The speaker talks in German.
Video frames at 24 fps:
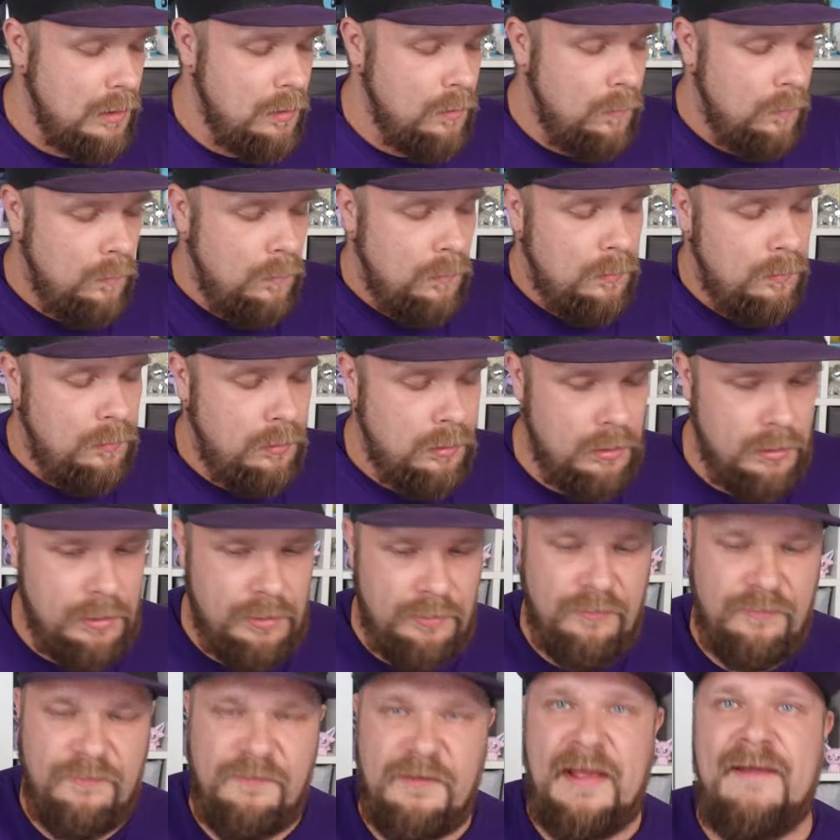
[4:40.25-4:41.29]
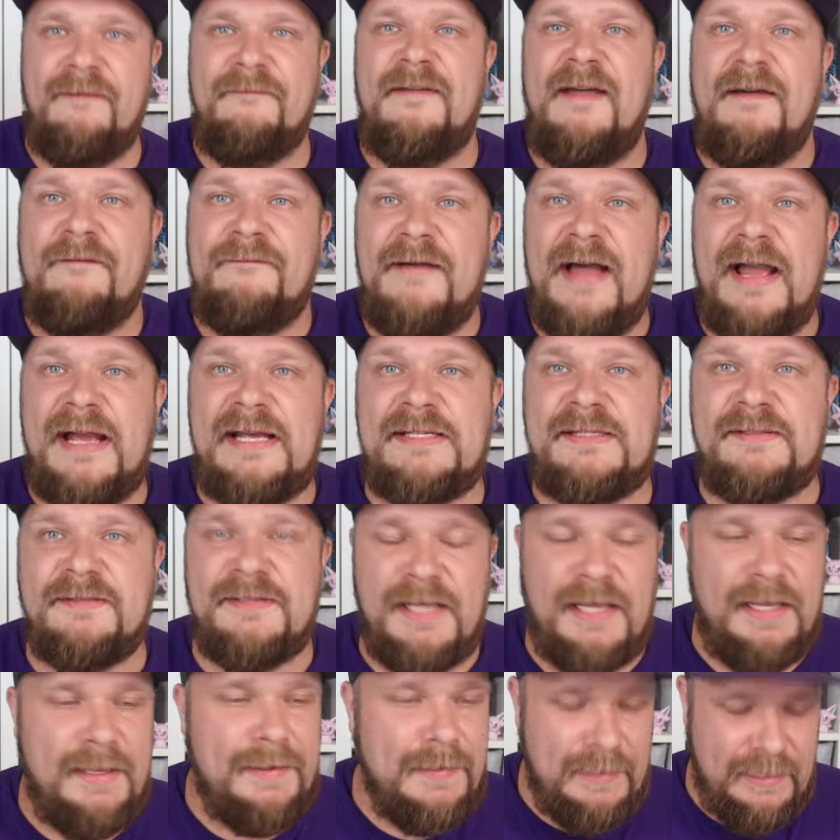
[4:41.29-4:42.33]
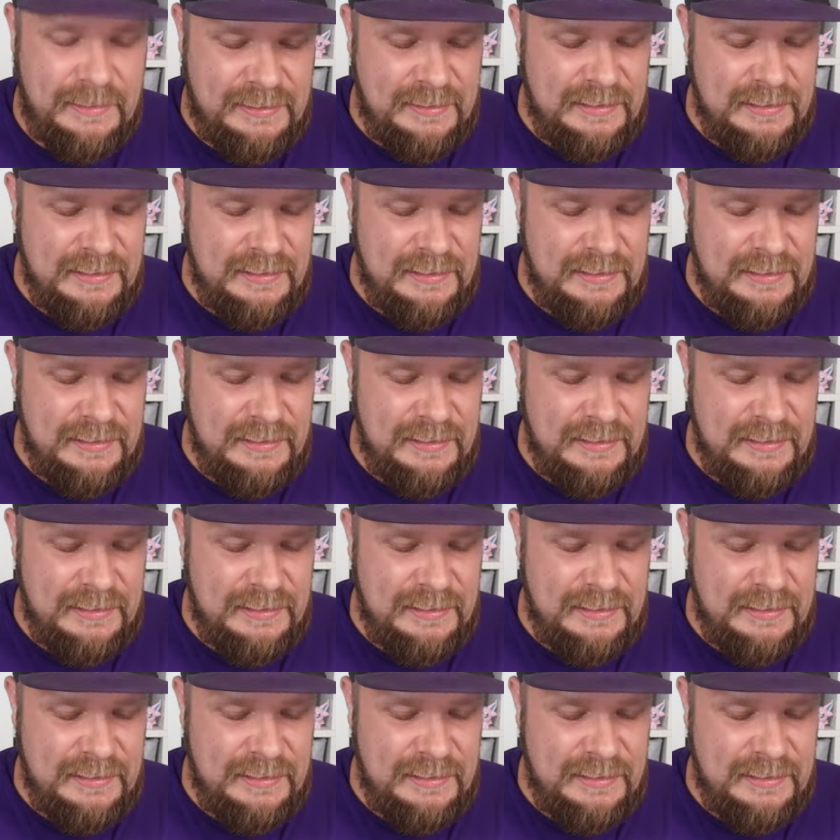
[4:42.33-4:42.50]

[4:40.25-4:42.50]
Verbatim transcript: Und äh, wer weiß, äh,